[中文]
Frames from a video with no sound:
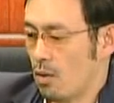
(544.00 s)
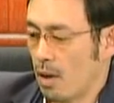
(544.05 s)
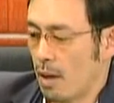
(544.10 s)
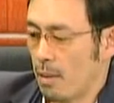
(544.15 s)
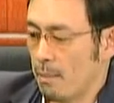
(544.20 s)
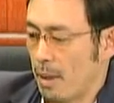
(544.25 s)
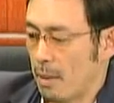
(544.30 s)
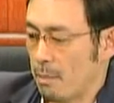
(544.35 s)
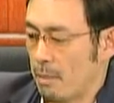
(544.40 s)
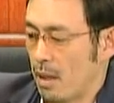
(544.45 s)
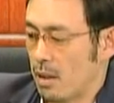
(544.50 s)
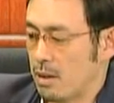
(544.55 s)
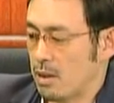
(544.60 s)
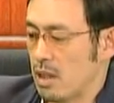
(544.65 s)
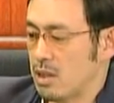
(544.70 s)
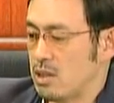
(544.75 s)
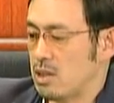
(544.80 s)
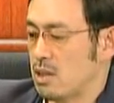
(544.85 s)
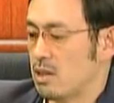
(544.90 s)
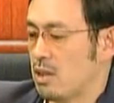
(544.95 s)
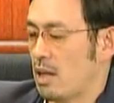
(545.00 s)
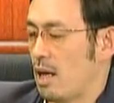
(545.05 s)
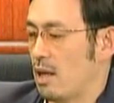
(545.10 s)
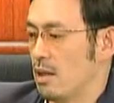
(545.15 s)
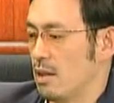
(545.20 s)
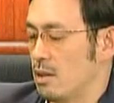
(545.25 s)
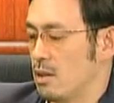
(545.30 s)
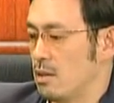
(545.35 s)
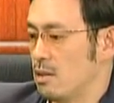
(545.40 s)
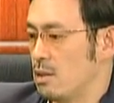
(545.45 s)
他后来慢慢年纪
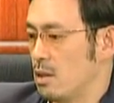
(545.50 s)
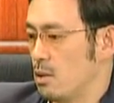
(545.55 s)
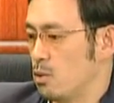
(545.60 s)
大了，